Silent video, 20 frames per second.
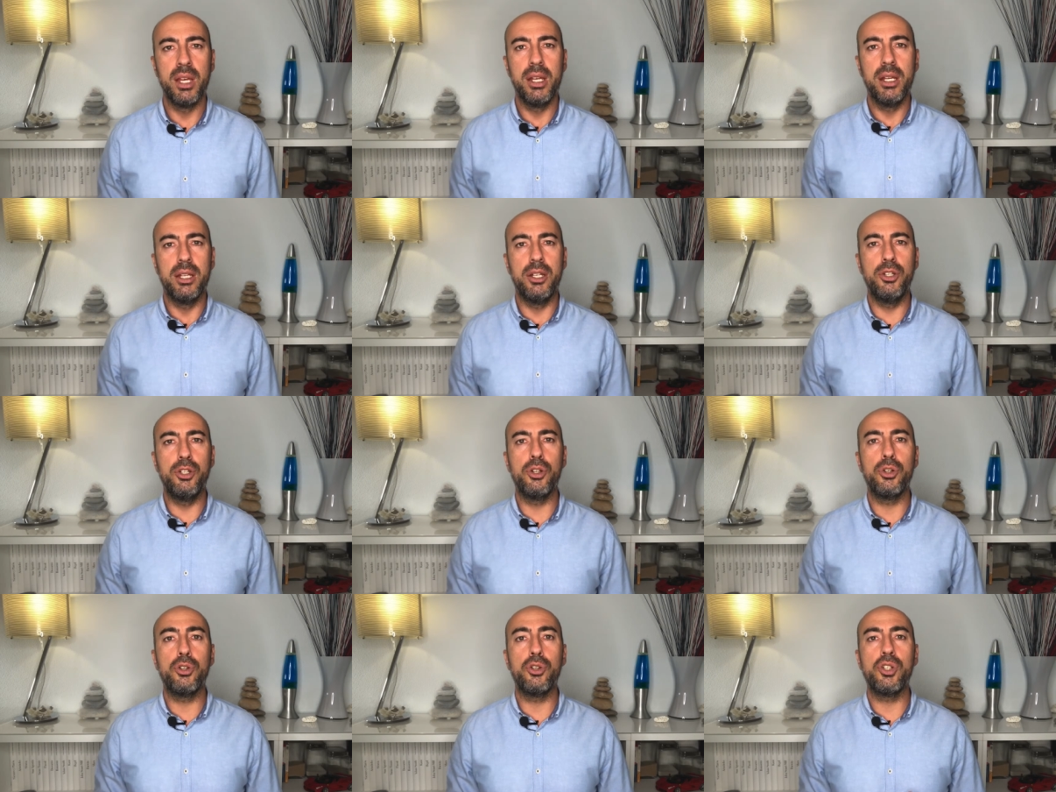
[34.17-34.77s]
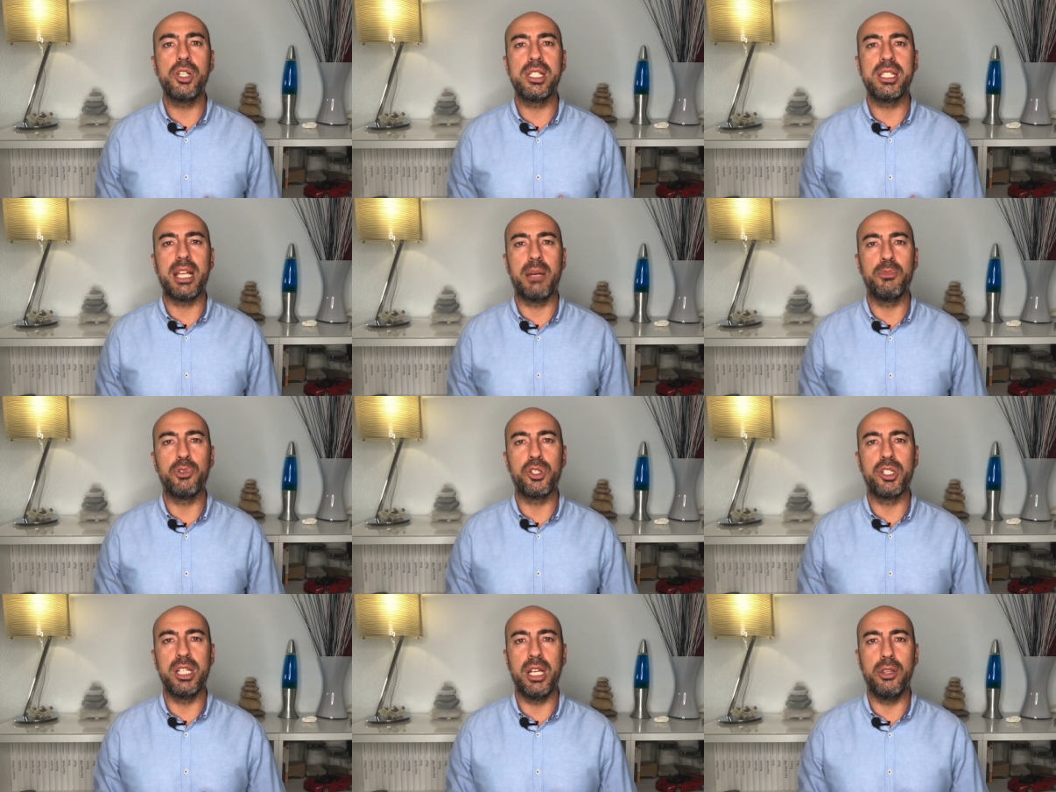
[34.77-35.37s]
No
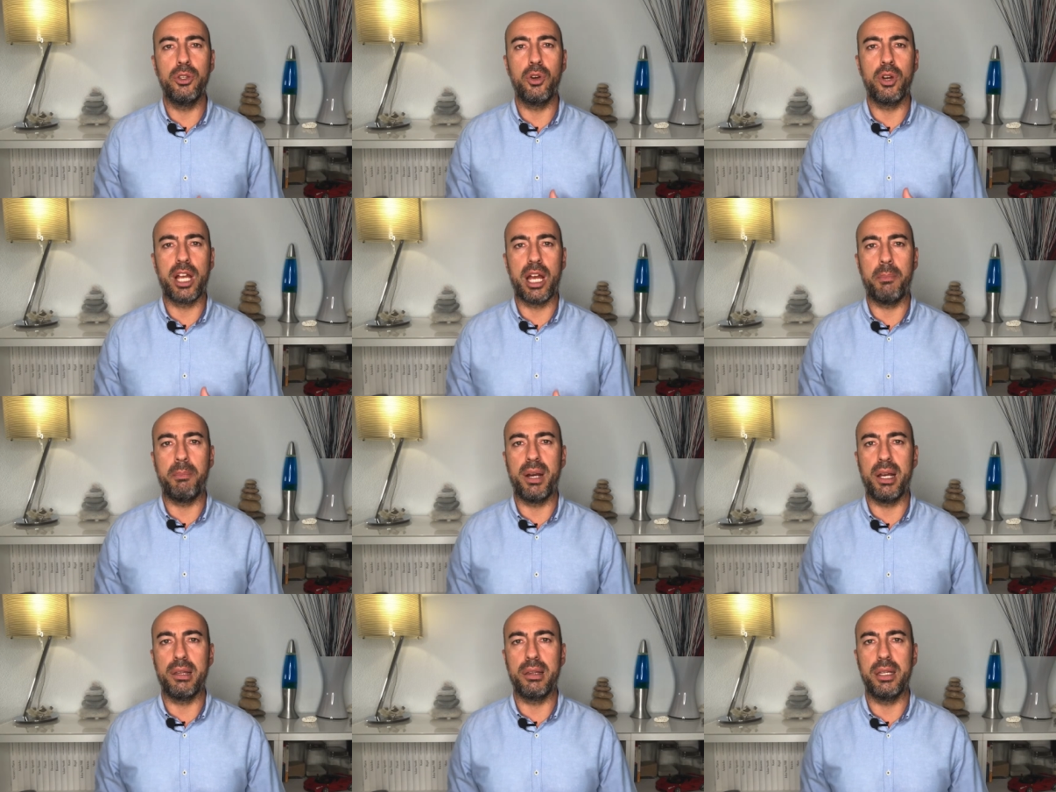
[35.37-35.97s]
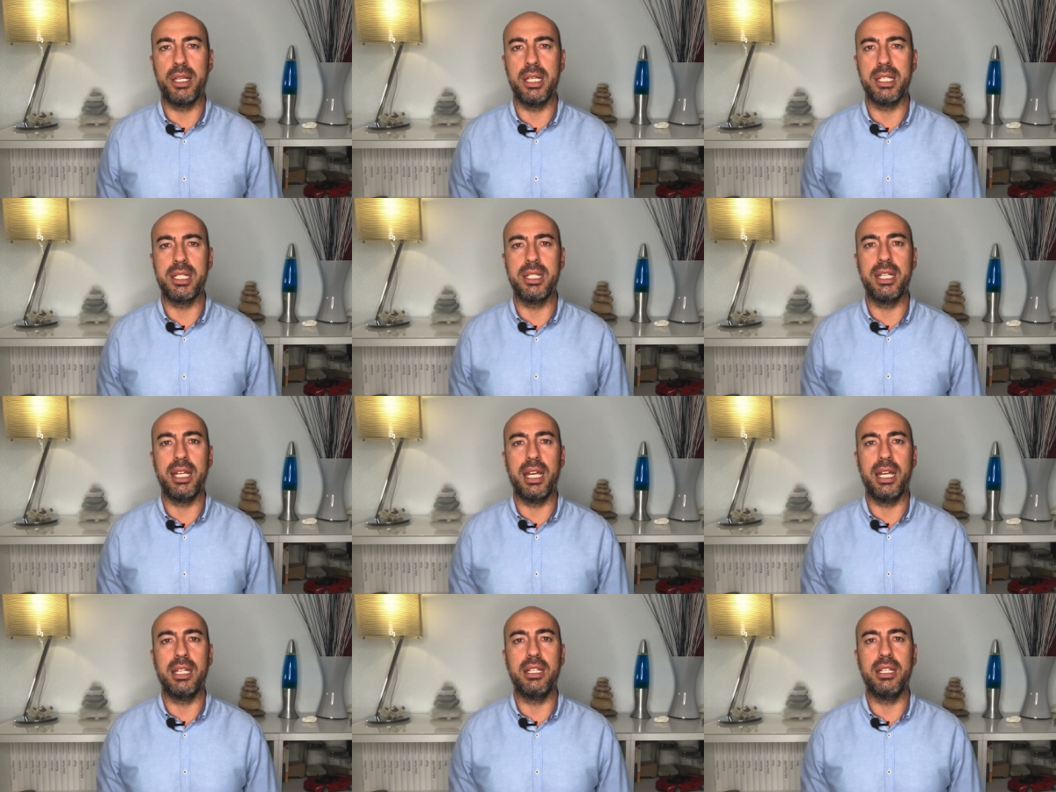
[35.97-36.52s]
estamos siendo capaces de